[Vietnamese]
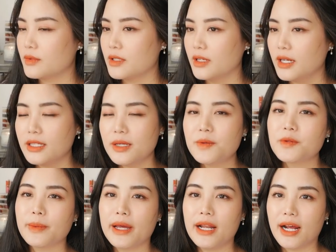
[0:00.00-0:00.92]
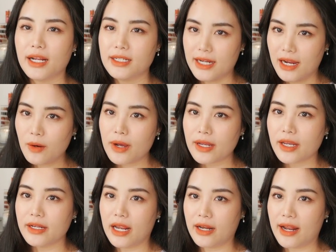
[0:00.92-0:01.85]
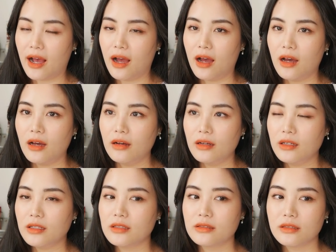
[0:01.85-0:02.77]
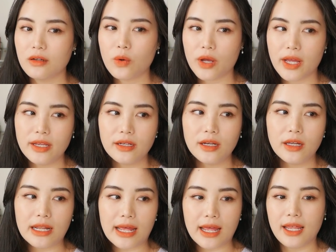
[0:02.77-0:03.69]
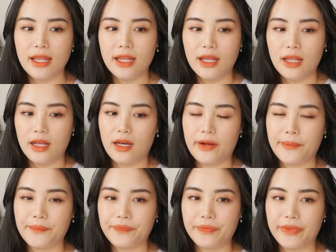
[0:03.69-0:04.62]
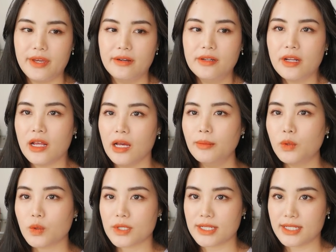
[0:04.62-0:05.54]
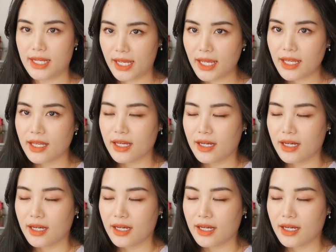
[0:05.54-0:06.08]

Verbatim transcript: Những cái tips mà Lan trải qua kỳ đèn đỏ ok nhất đó là um, giữ cơ thể mình luôn sạch sẽ.